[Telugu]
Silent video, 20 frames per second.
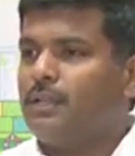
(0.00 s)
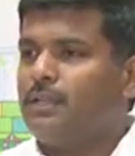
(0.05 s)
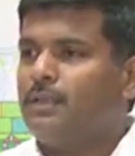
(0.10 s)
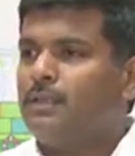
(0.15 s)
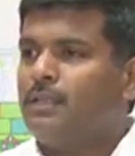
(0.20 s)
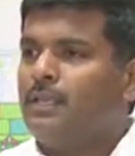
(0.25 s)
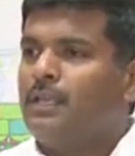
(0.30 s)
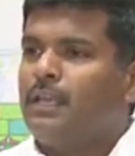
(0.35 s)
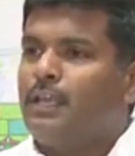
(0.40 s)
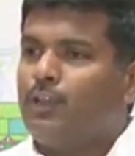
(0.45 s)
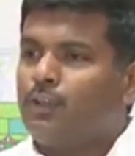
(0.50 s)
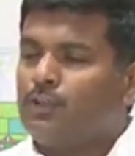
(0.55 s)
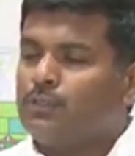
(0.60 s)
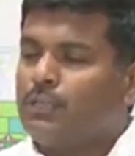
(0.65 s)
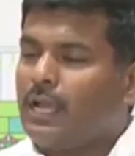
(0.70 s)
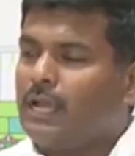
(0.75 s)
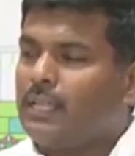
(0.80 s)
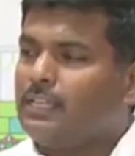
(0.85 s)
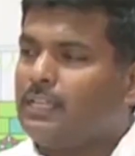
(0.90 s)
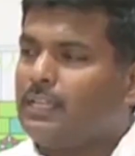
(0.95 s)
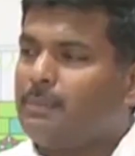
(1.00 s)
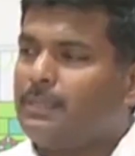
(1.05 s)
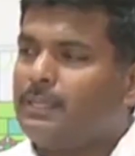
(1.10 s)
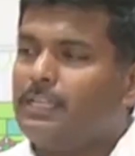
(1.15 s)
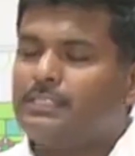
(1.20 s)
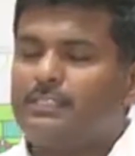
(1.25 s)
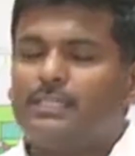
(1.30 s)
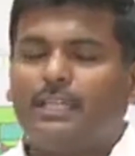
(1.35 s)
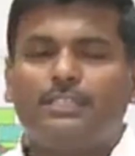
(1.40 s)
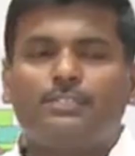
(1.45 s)
కానీ ఈరోజు
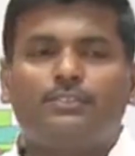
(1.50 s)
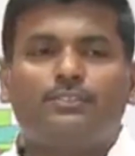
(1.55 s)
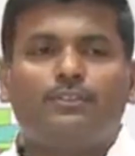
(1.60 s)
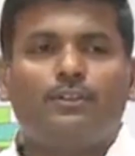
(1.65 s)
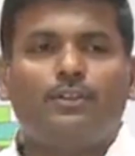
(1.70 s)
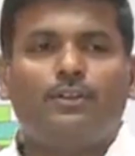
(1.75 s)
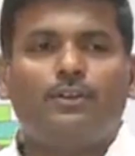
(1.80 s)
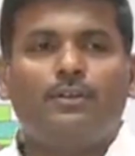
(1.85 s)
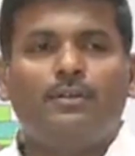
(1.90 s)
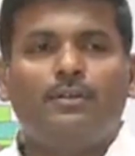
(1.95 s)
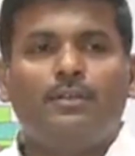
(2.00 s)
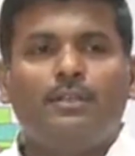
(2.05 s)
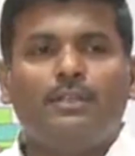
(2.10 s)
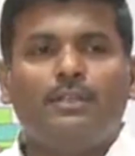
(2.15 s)
ఆంధ్రప్రదేశ్ రాష్ట్రంలో